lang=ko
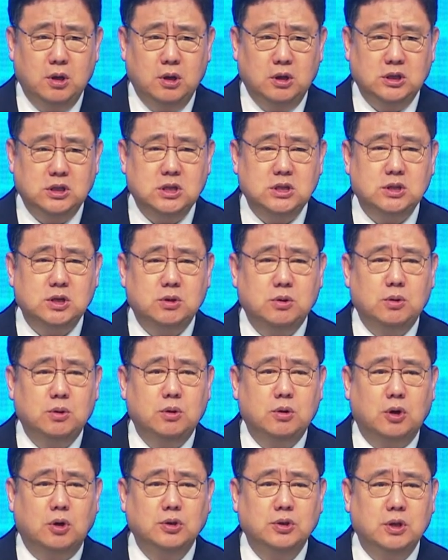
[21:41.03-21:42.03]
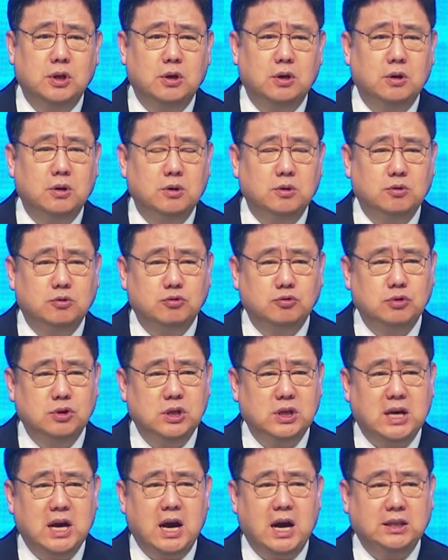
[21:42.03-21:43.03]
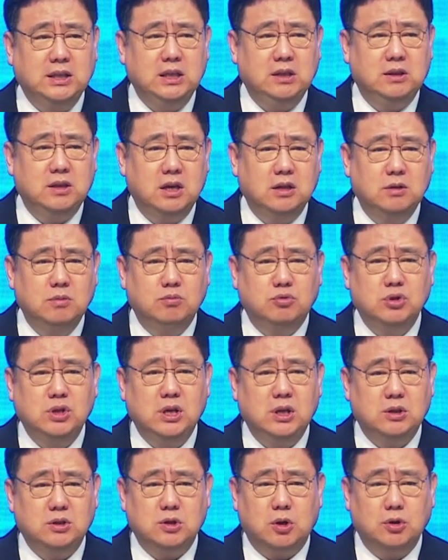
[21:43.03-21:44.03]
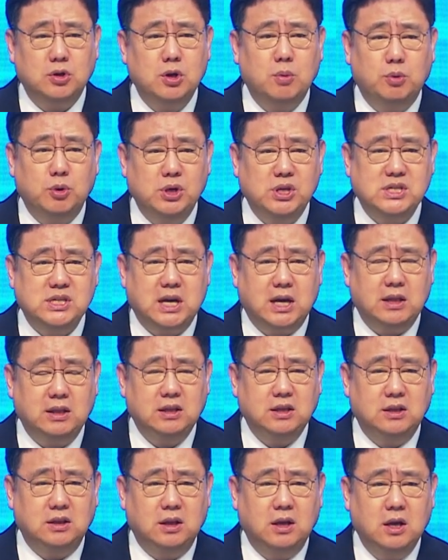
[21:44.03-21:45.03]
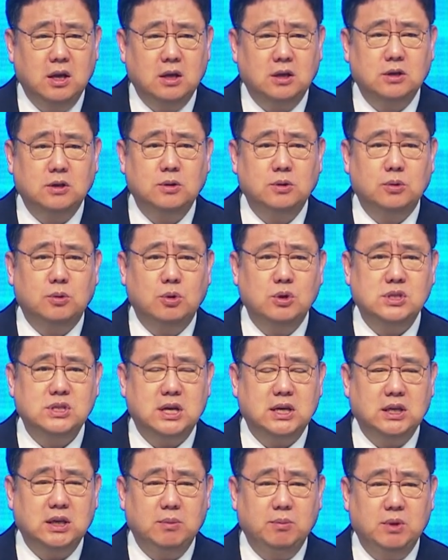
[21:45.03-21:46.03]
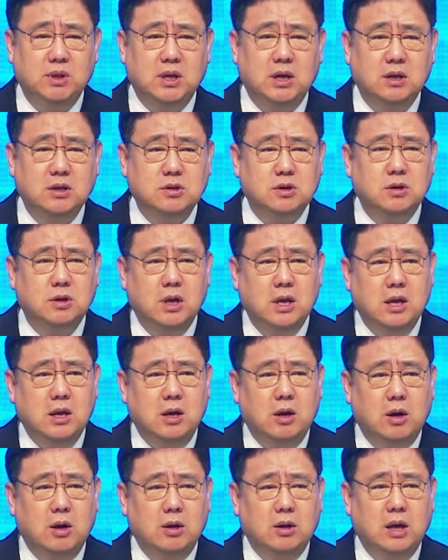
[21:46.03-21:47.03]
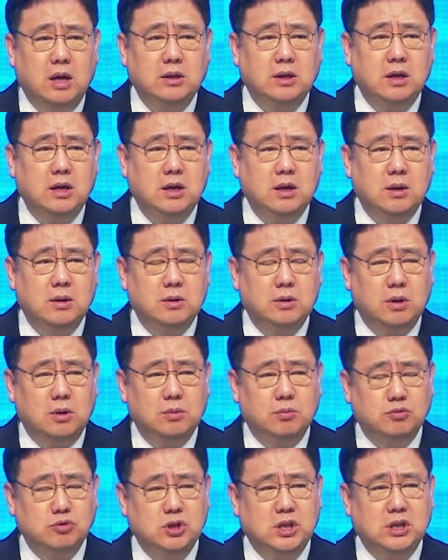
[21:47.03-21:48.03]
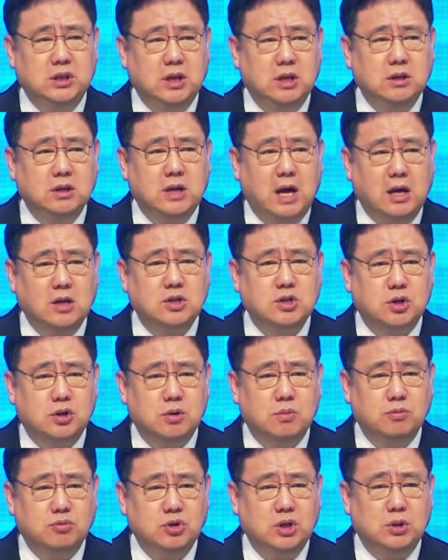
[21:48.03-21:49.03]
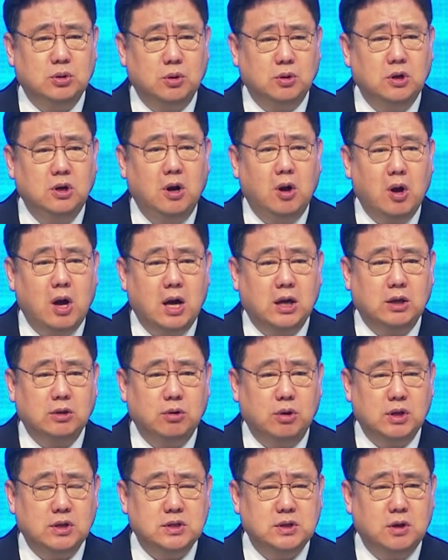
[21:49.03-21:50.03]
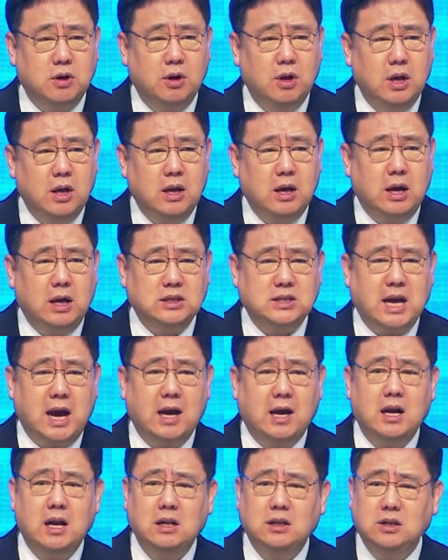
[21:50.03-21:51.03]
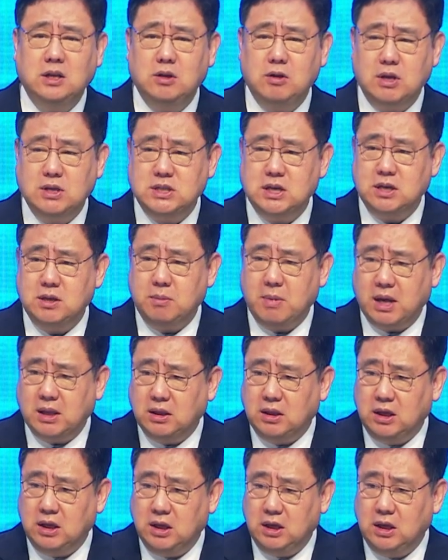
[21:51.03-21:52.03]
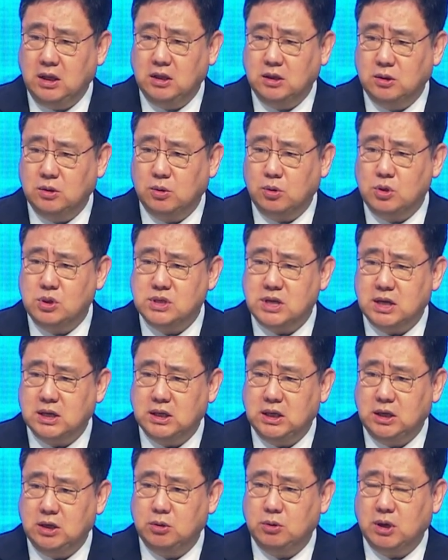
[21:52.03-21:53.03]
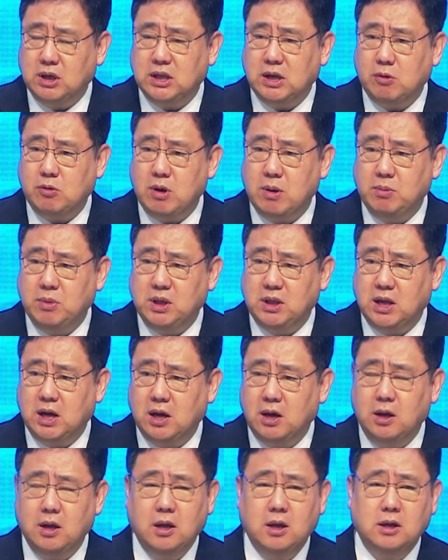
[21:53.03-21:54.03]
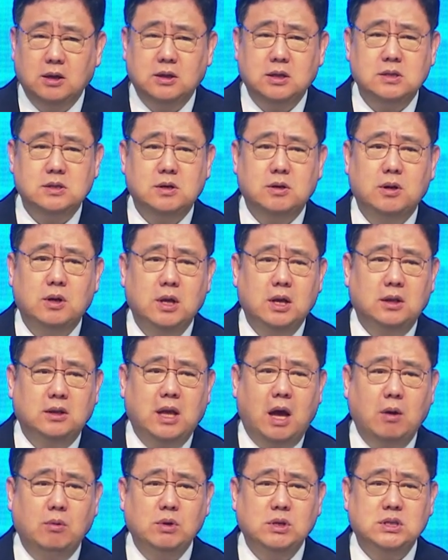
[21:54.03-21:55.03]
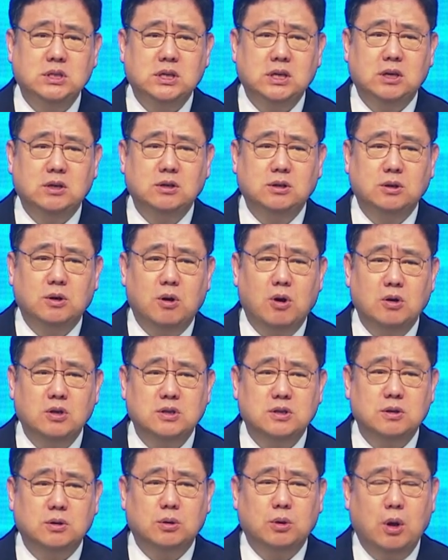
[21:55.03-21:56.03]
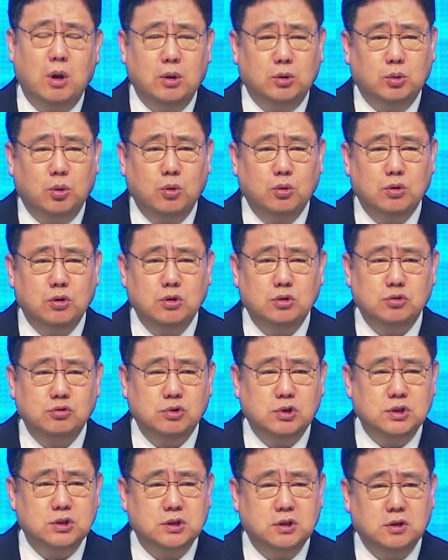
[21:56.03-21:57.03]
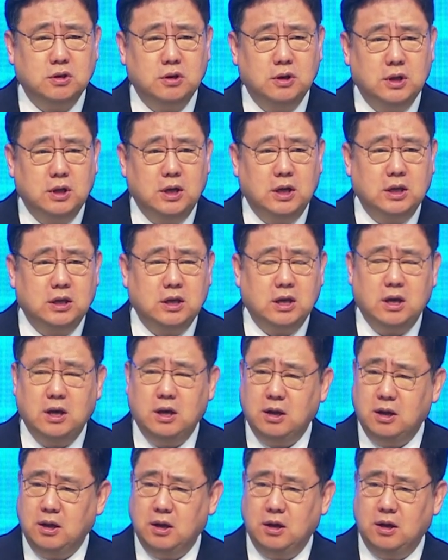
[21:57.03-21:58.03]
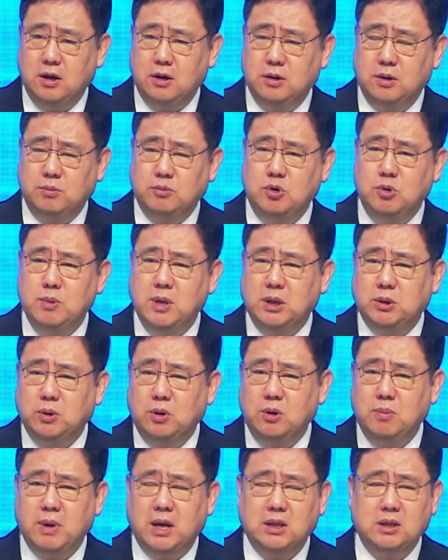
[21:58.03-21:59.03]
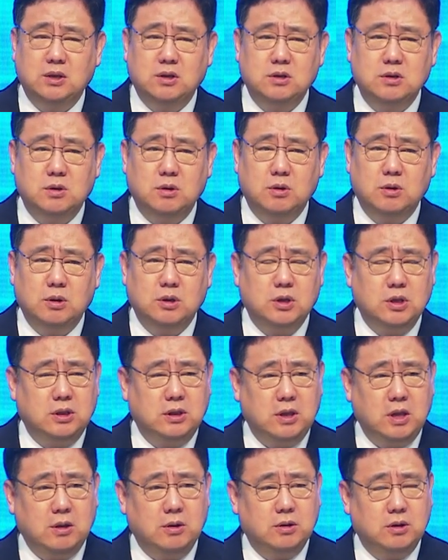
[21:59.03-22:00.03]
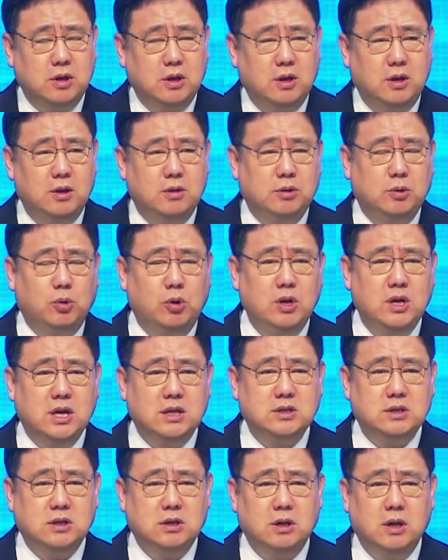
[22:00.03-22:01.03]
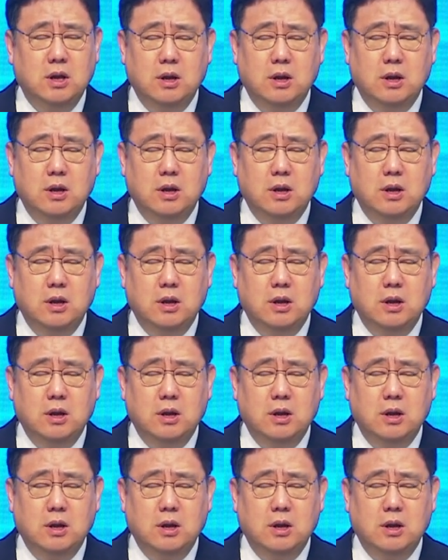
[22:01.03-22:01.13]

실제로 건, 어, 우기가 아닌 때는 물이 전혀 보이지 않는 그런 골짜기입니다. 그래서 어, 하나의 어, 무기 때는 강처럼 물이 또 흘러가기도 해서 아, 자갈들이 굉장히 많이 있는 골짜기이기도 하다고 합니다. 그래서 다윗이 그 거기서 돌을 주어서 이렇게 어, 물맷돌을 만들어서 그때 그 골리앗을